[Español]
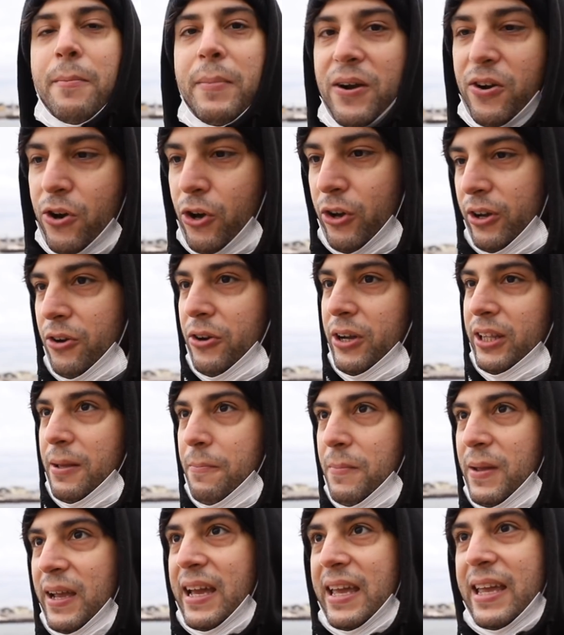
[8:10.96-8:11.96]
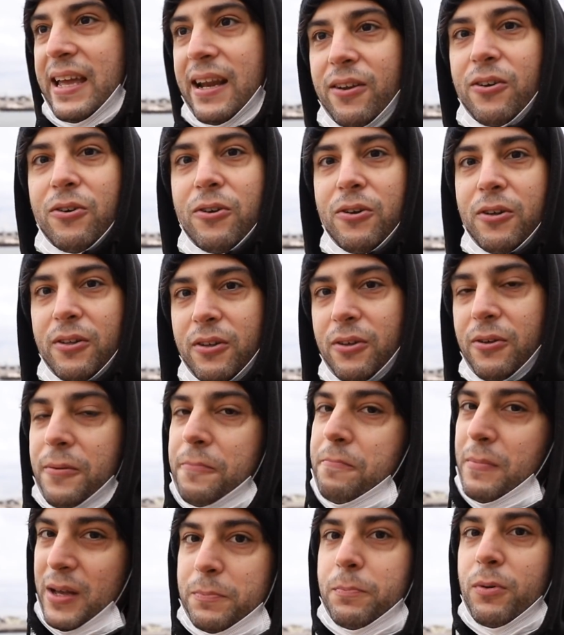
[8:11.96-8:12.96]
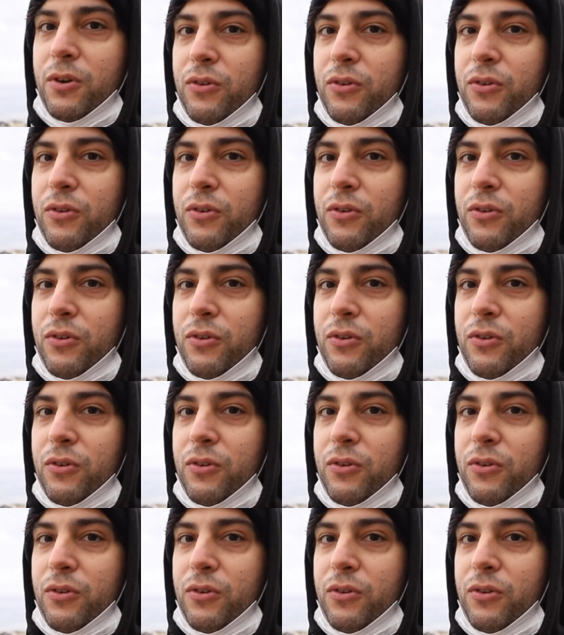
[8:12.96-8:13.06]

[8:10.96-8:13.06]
pero no, creo que también hay algo más